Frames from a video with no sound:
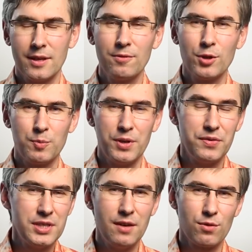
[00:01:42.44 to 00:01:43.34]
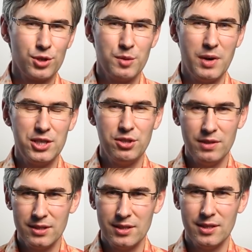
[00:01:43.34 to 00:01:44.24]
Так вот, при всей вроде бы
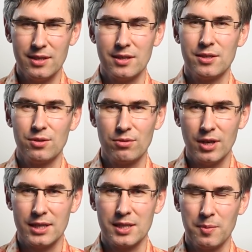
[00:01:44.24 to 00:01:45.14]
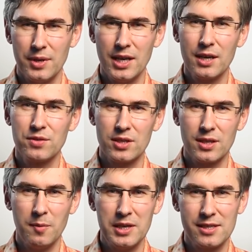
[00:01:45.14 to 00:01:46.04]
очевидности этой ситуации, приехавшие
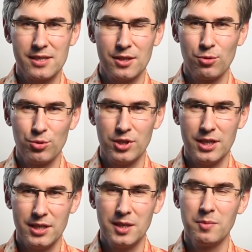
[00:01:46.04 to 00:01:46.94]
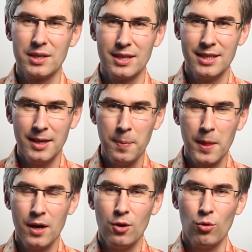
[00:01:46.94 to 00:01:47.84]
на место сотрудники ГИБДД
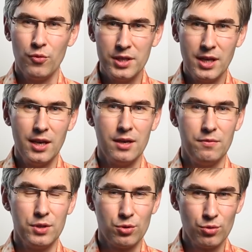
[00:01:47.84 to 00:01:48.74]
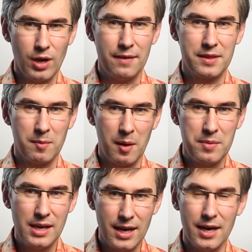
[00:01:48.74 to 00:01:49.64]
увидели вину
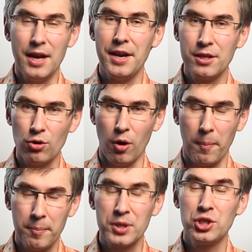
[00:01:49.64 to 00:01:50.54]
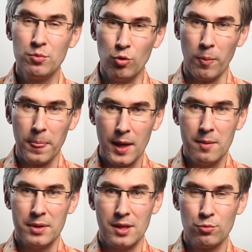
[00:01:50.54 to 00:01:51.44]
автомобиля Рено. Почему?
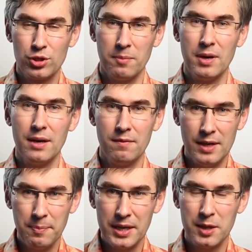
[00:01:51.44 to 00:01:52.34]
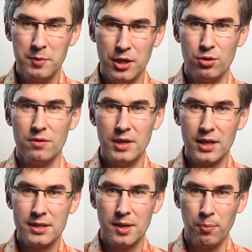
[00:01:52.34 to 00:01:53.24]
Потому что BMW, по их мнению,
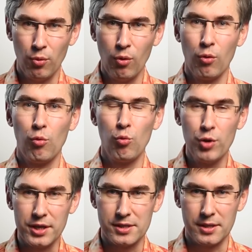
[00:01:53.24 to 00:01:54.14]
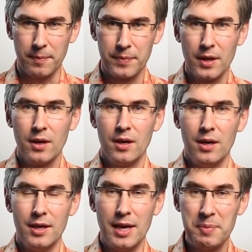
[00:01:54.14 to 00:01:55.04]
двигался по улице.
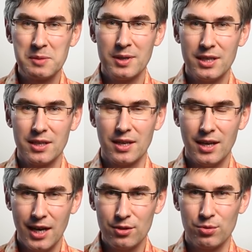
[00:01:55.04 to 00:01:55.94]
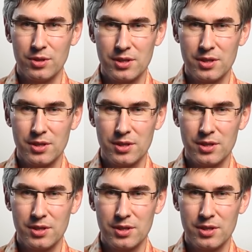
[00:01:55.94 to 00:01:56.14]
А, я посмотрел на карту и